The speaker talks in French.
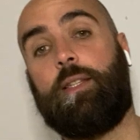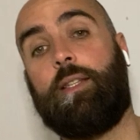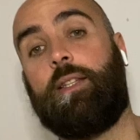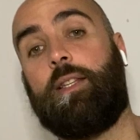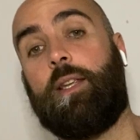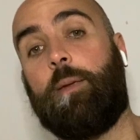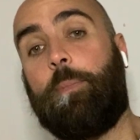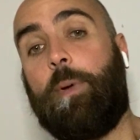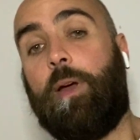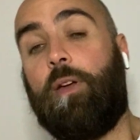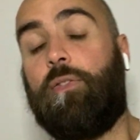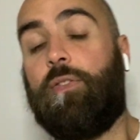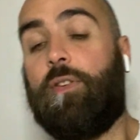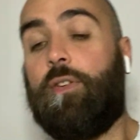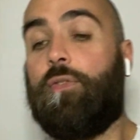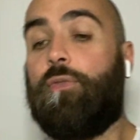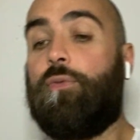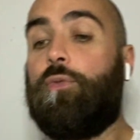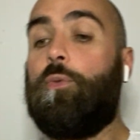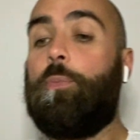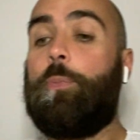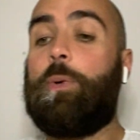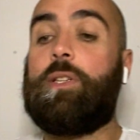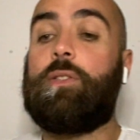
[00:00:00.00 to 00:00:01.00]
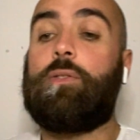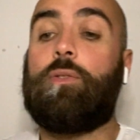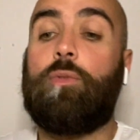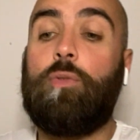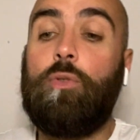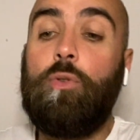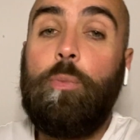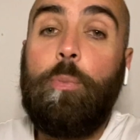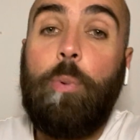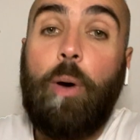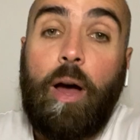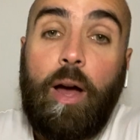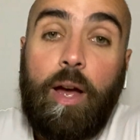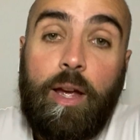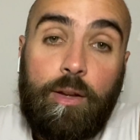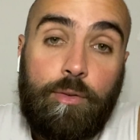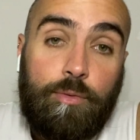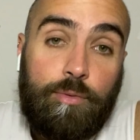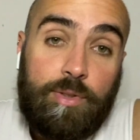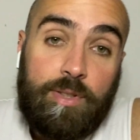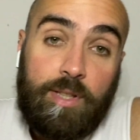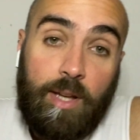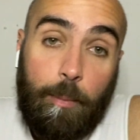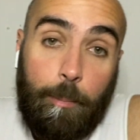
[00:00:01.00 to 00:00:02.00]
C'était pas fifou parce que bah il
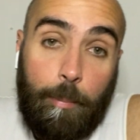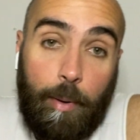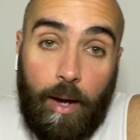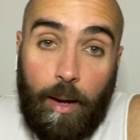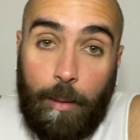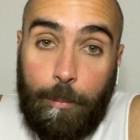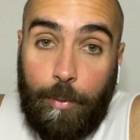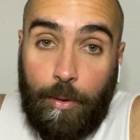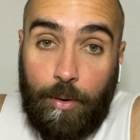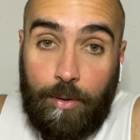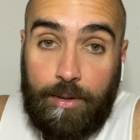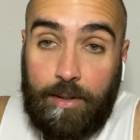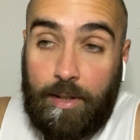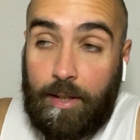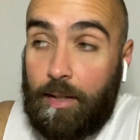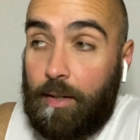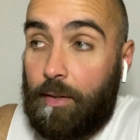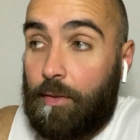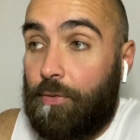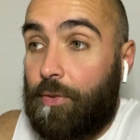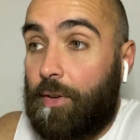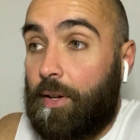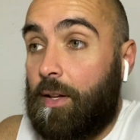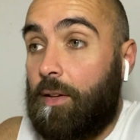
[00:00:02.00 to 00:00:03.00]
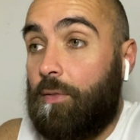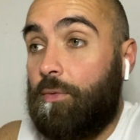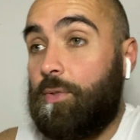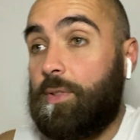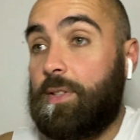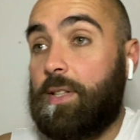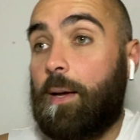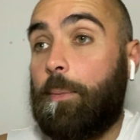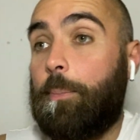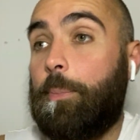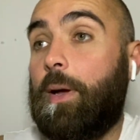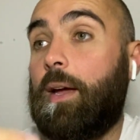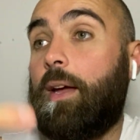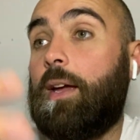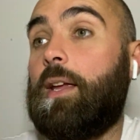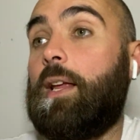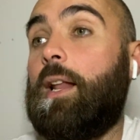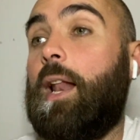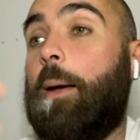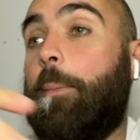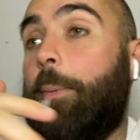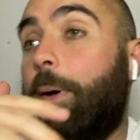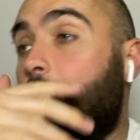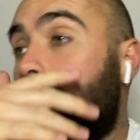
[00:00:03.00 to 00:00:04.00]
vous a pas apporté, enfin il vous a pas, il
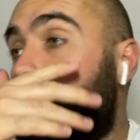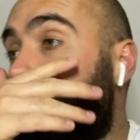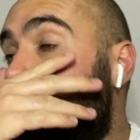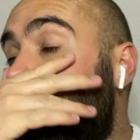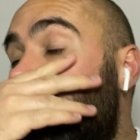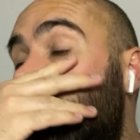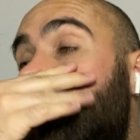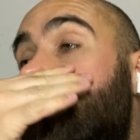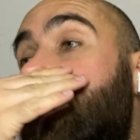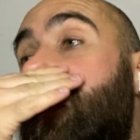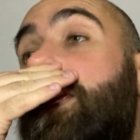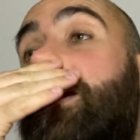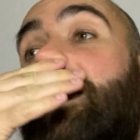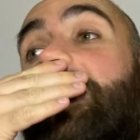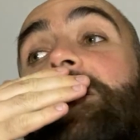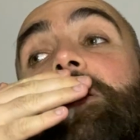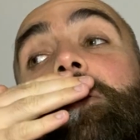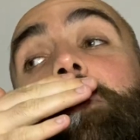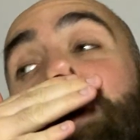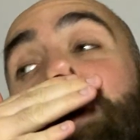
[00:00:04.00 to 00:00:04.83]
a pas communiqué de